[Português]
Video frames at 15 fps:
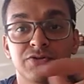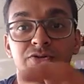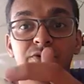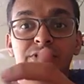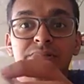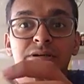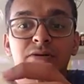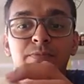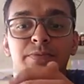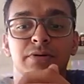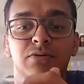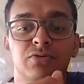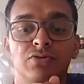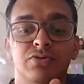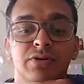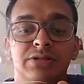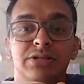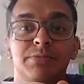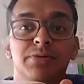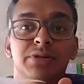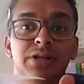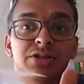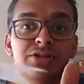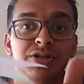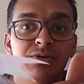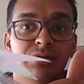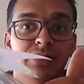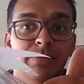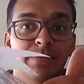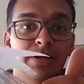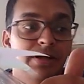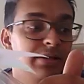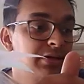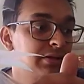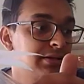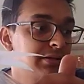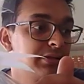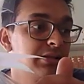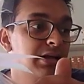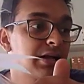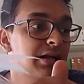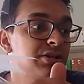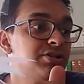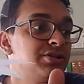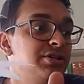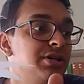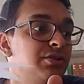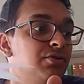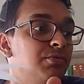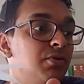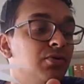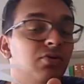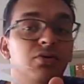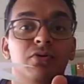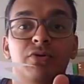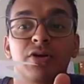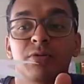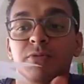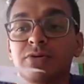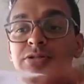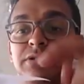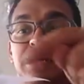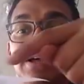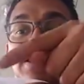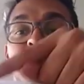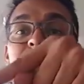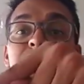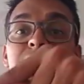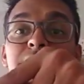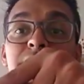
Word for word: os dois, opa, os dois sabonetinhos também da caixinha do bololô que eu mostrei